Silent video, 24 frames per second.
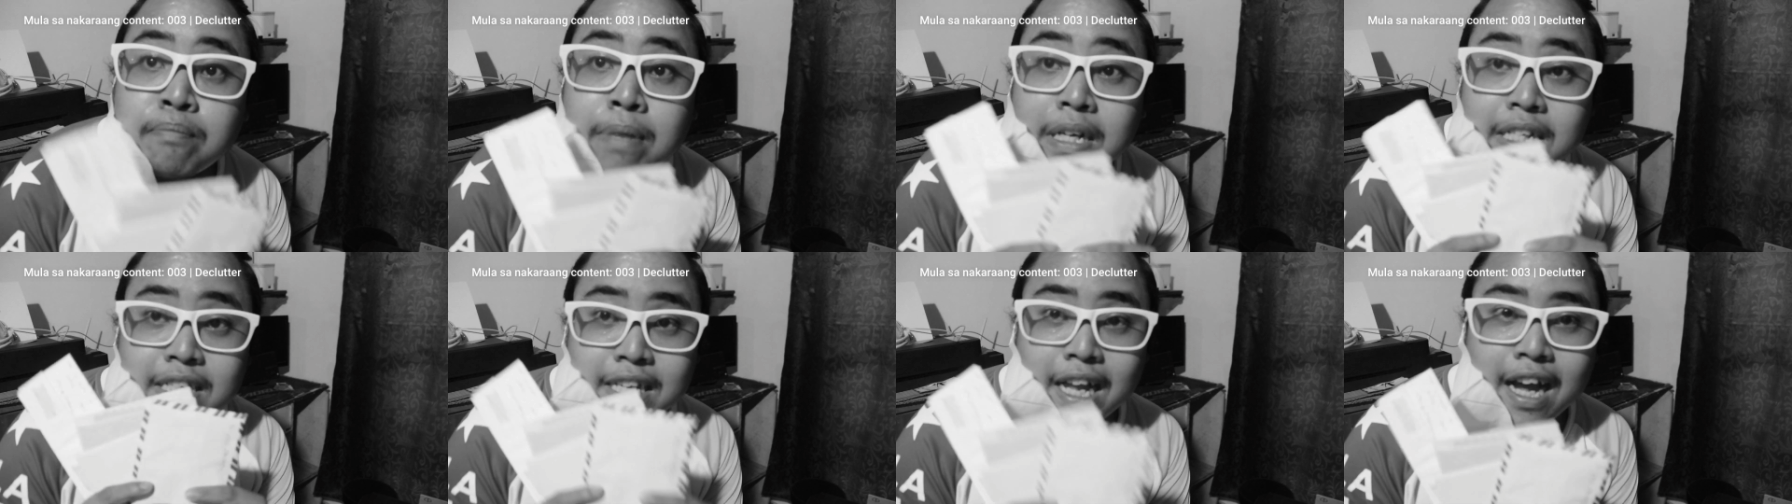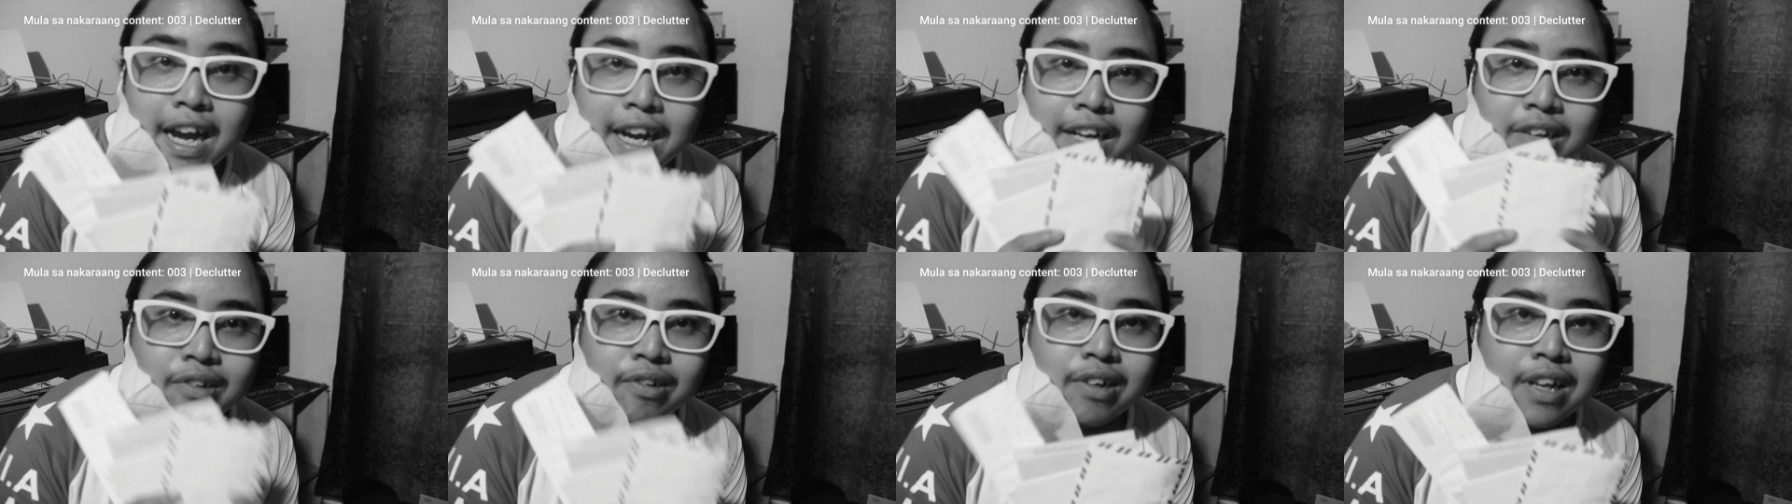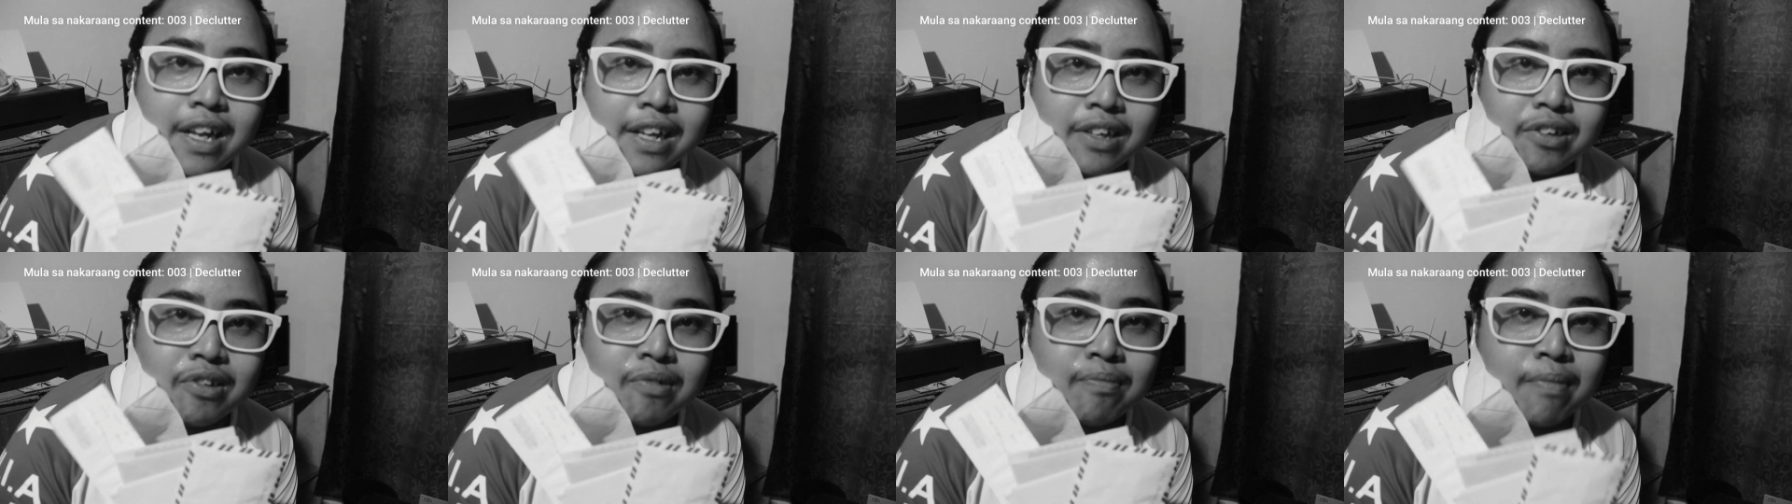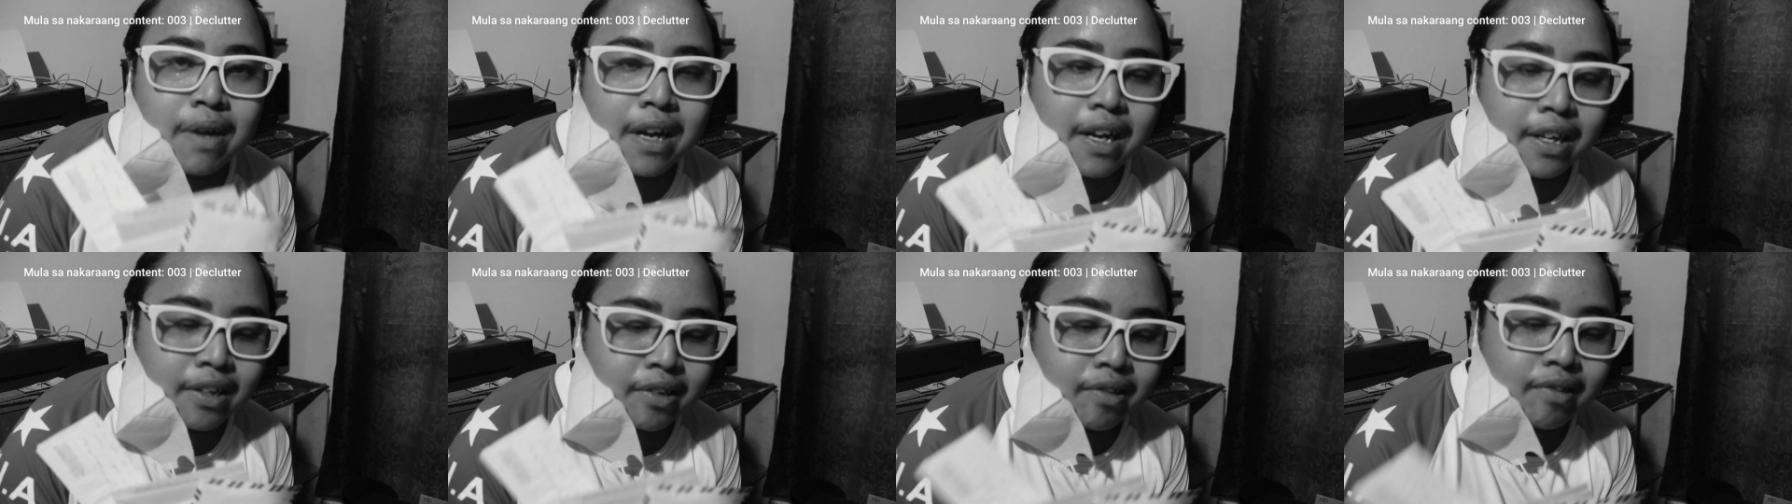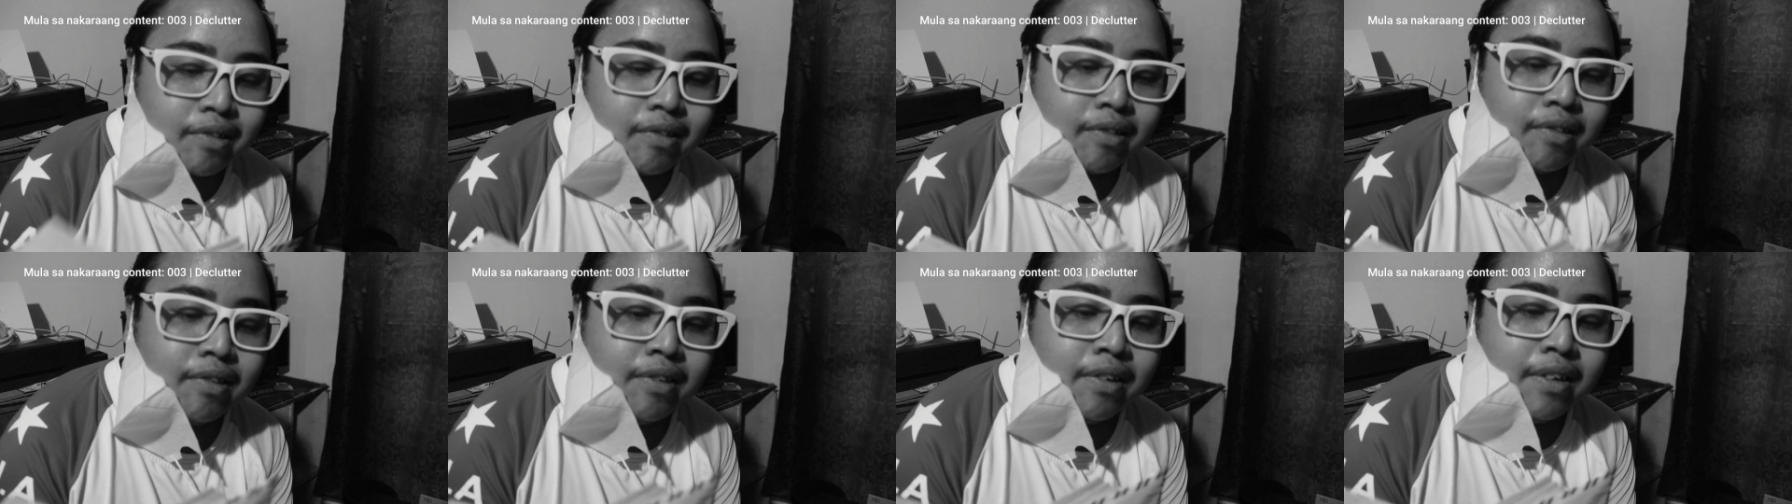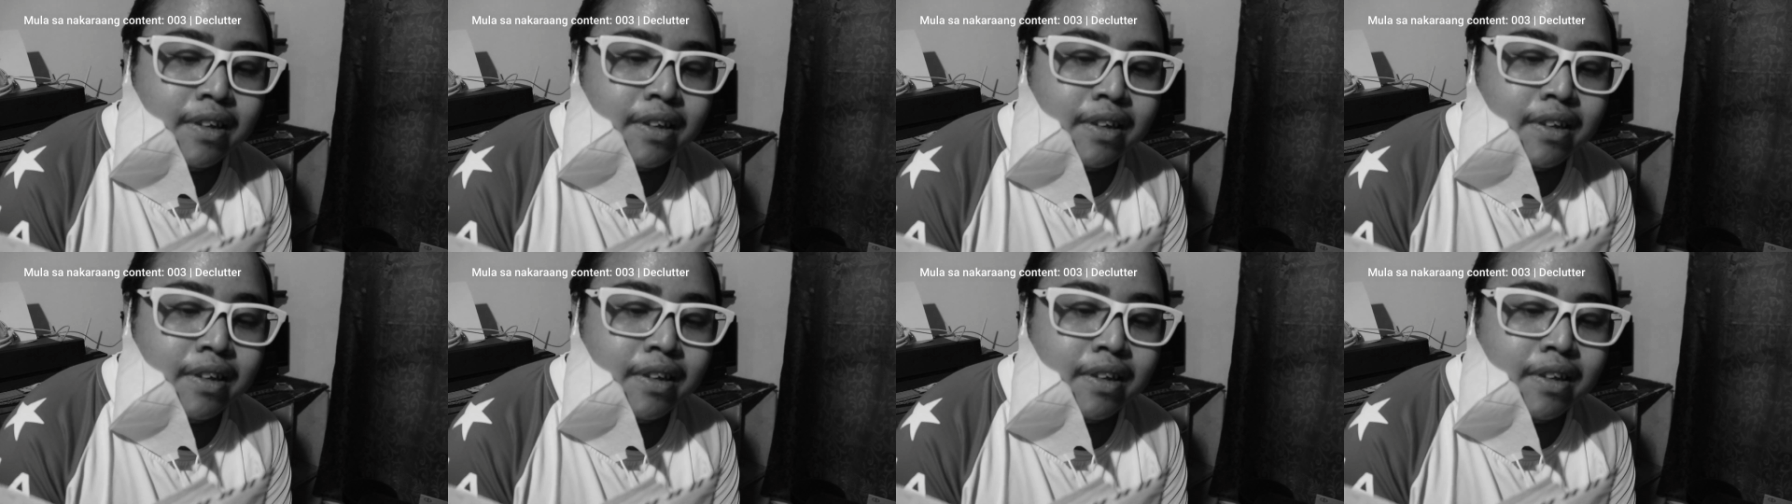basahin ulit yung mga to.